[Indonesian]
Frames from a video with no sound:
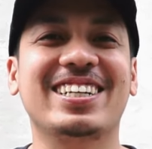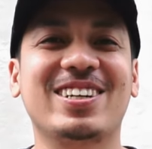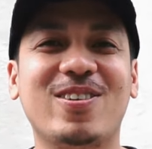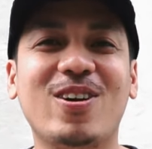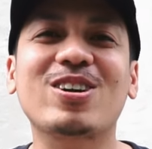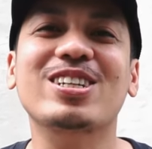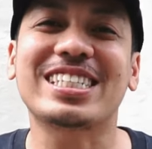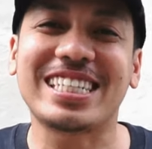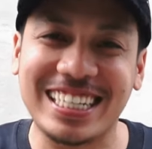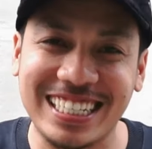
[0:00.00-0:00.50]

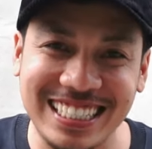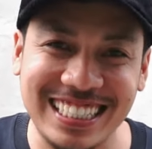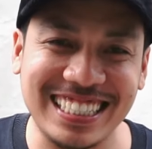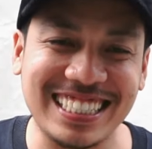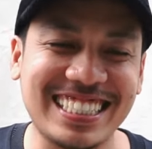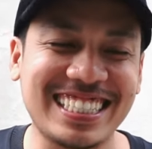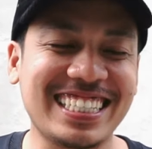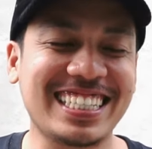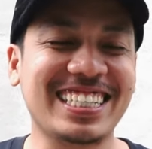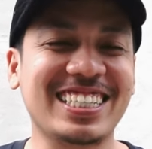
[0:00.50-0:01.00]
Workshirt.
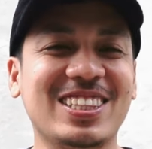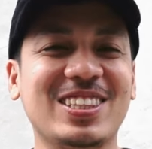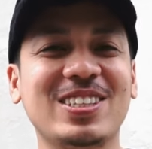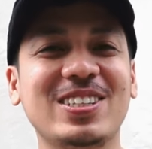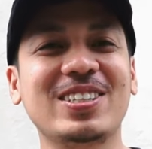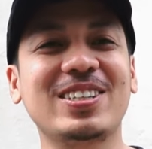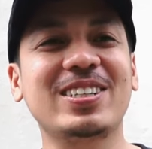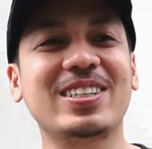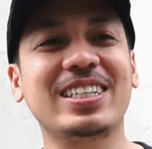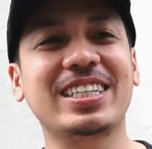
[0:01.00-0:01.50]

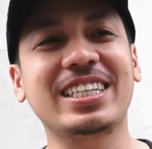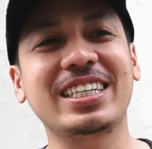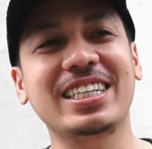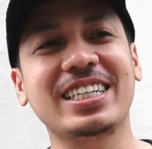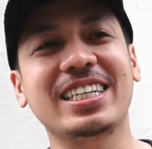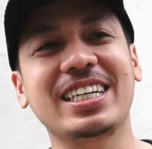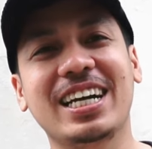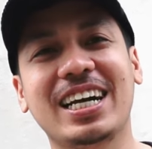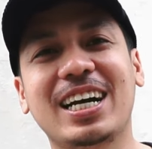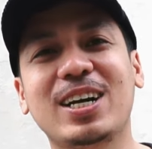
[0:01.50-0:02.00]
itu
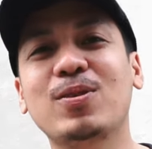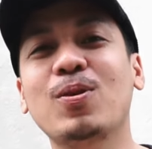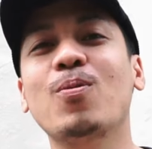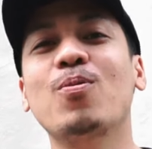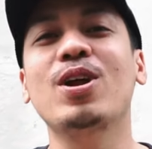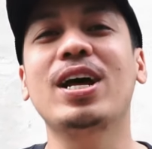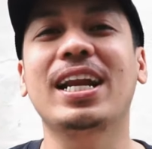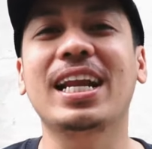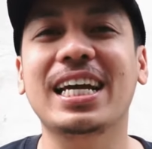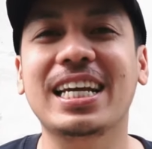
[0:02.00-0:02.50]
di uh, dua
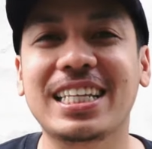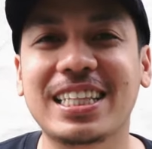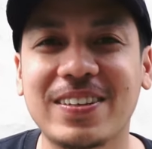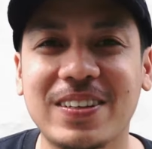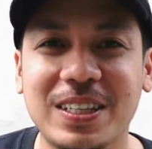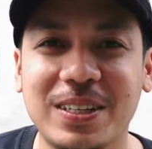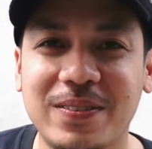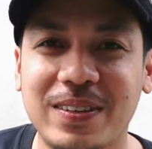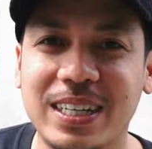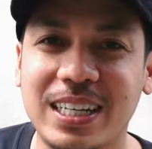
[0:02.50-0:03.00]
bulan lagi
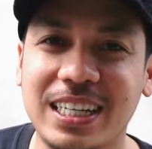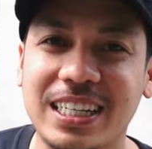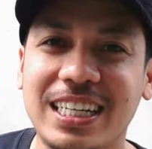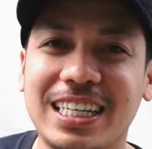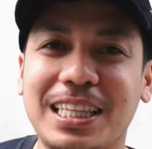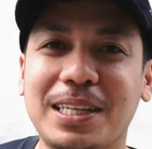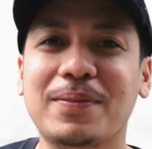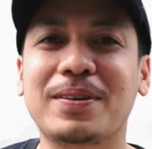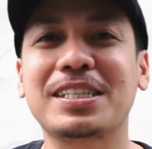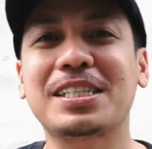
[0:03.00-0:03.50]
teman-teman.
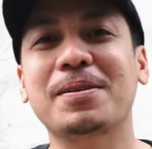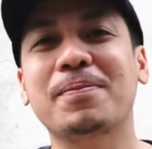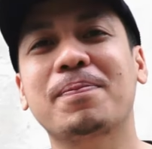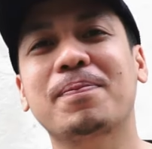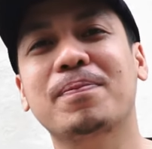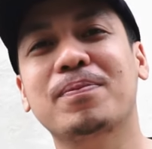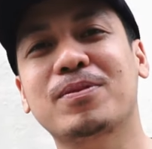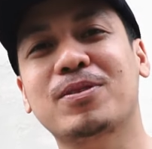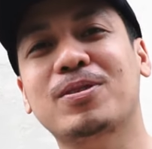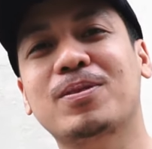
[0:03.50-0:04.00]
Kita masih
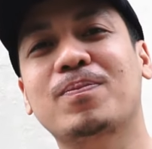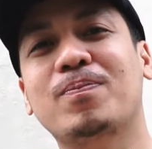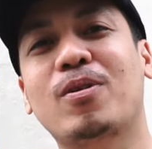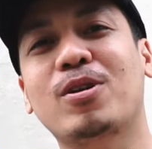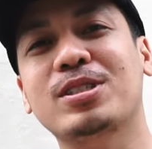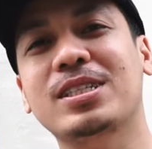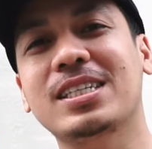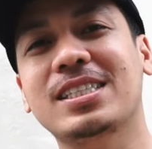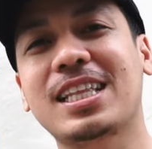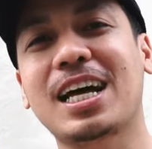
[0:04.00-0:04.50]

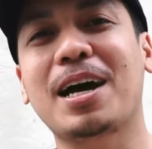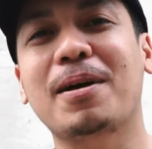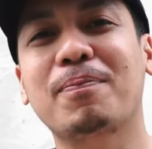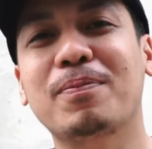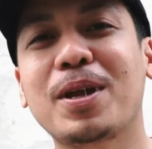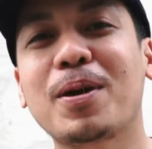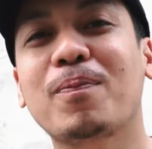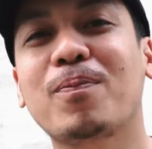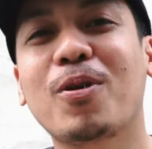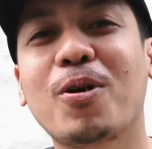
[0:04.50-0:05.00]
proses
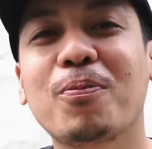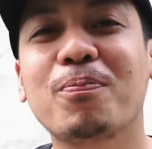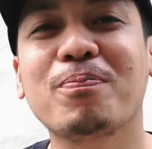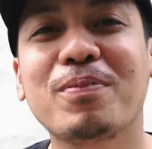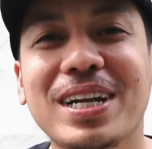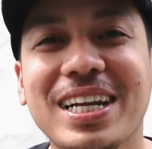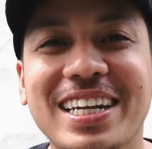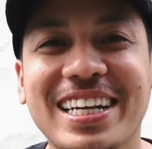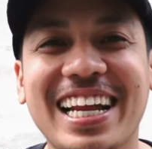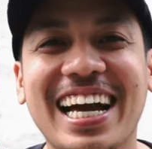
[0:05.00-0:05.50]
tahap
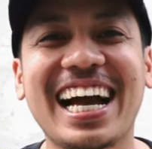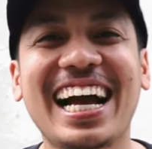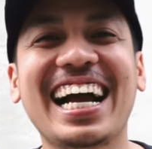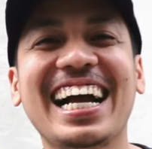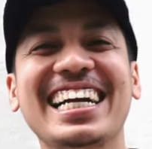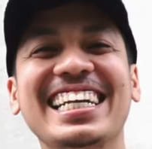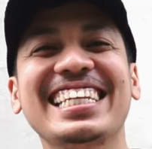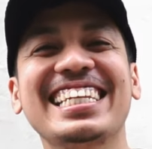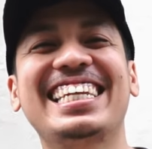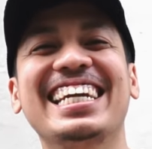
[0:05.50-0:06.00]
development.
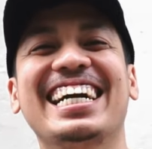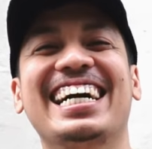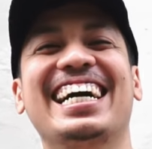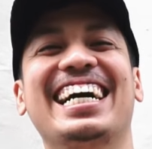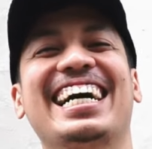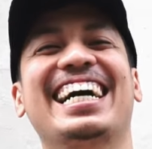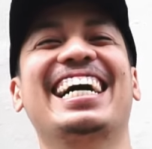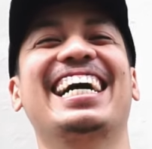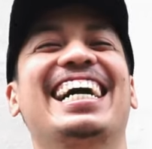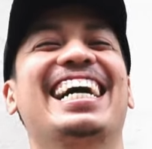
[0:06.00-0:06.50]

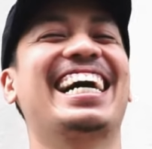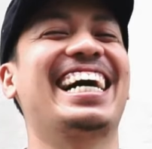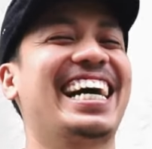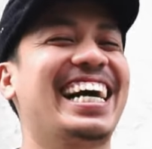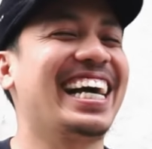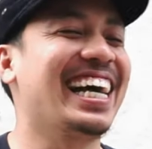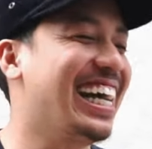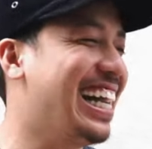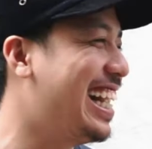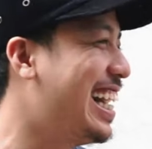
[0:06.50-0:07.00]

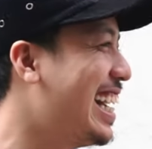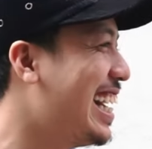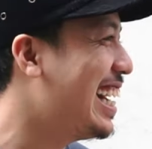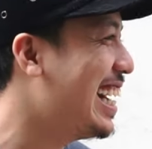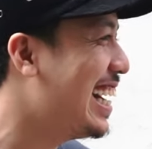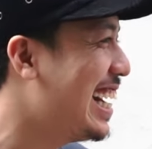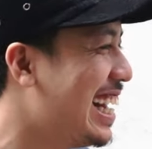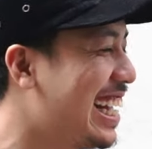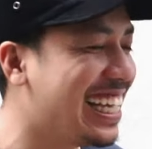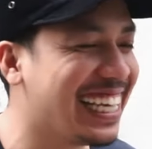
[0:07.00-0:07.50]

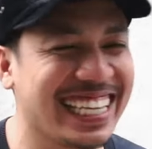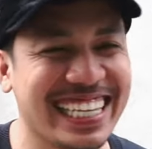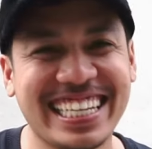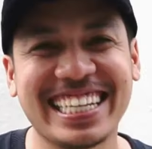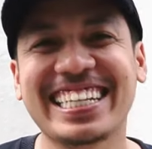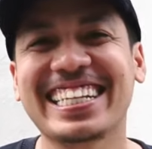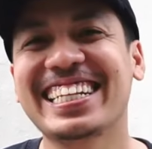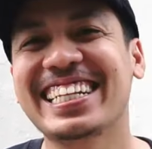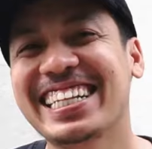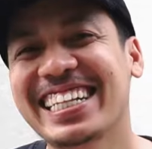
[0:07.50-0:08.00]
Anjay.